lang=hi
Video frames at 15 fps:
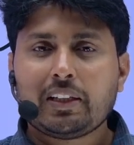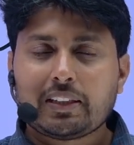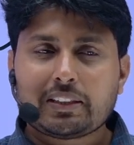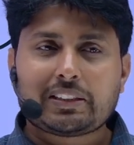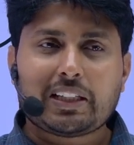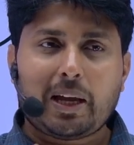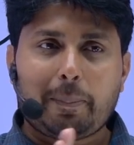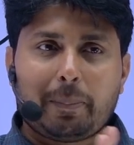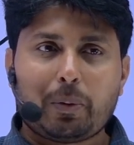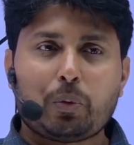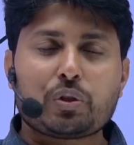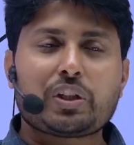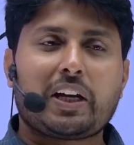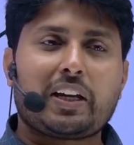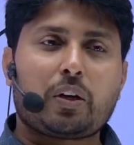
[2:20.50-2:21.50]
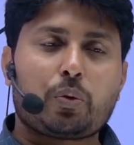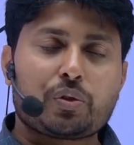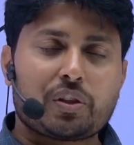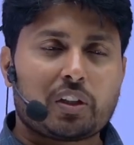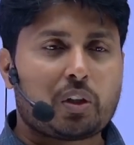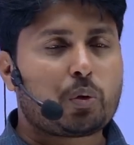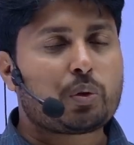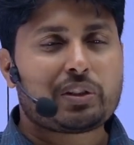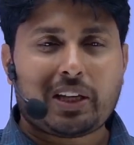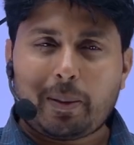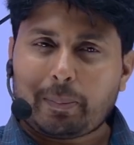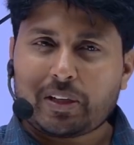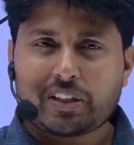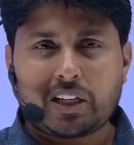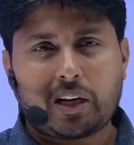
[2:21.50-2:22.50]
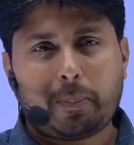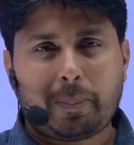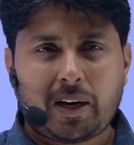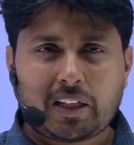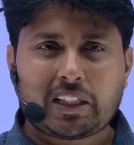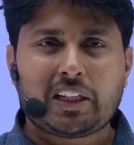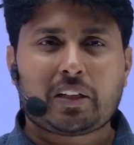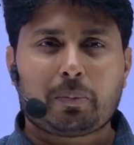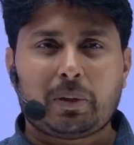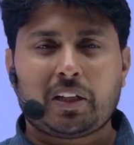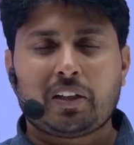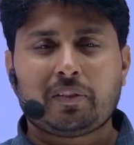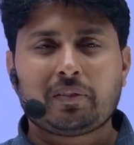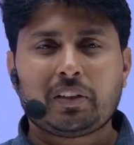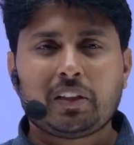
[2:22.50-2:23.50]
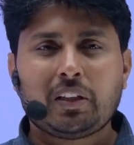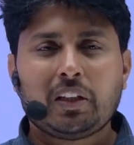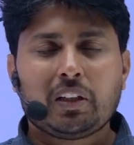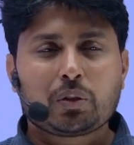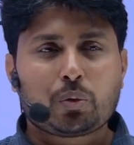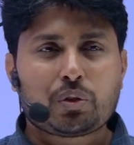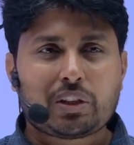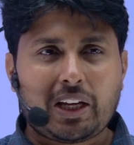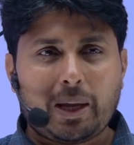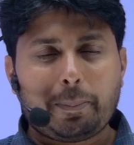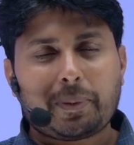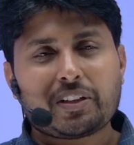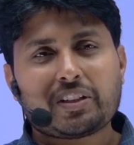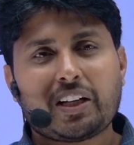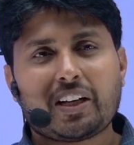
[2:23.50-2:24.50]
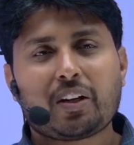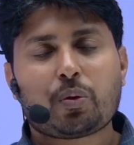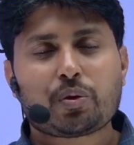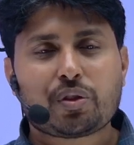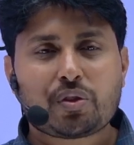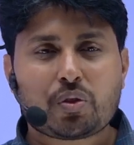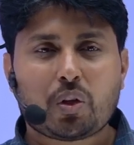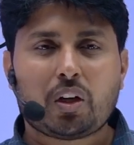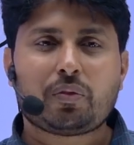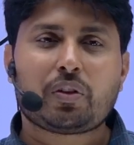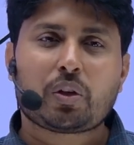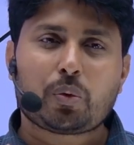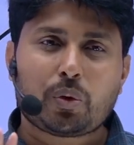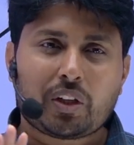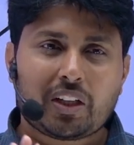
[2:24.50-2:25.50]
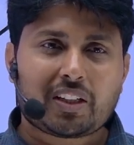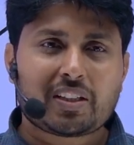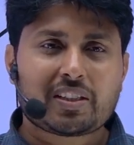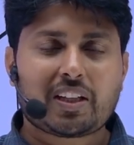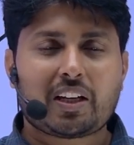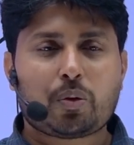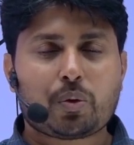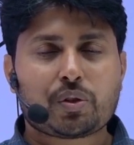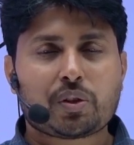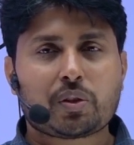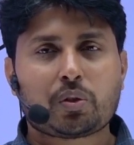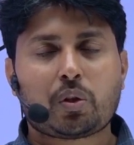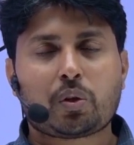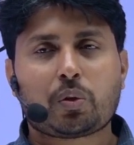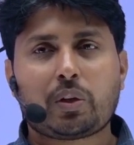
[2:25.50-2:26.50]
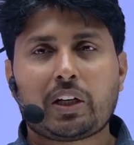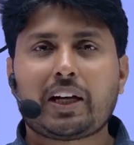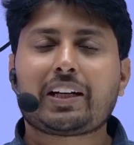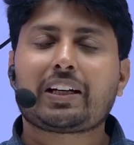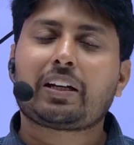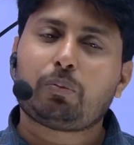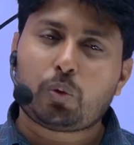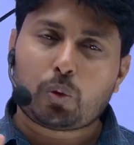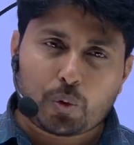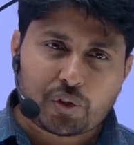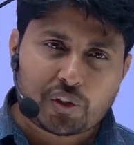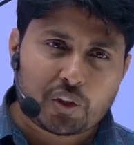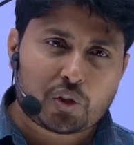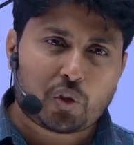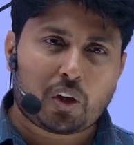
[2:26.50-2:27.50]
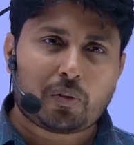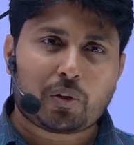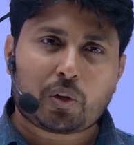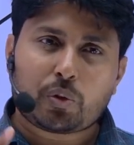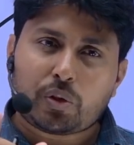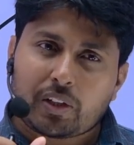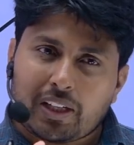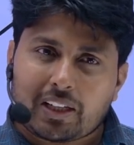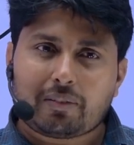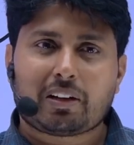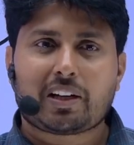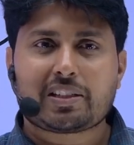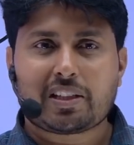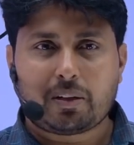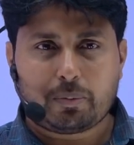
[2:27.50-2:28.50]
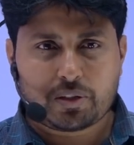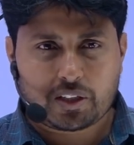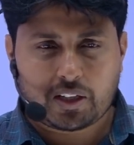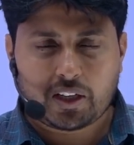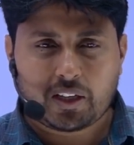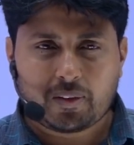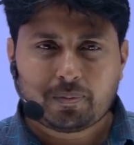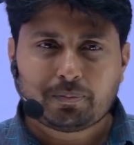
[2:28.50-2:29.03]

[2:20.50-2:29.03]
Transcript: जैम में वो सारे क्वेश्चन करो जैम का सारा पार्ट गेट में है तो जैम के सारे क्वेश्चन सॉल्व करो गेट के सारे क्वेश्चन सॉल्व करो नेट के वो क्वेश्चन सॉल्व करो जो गेट वाला सिलेबस का है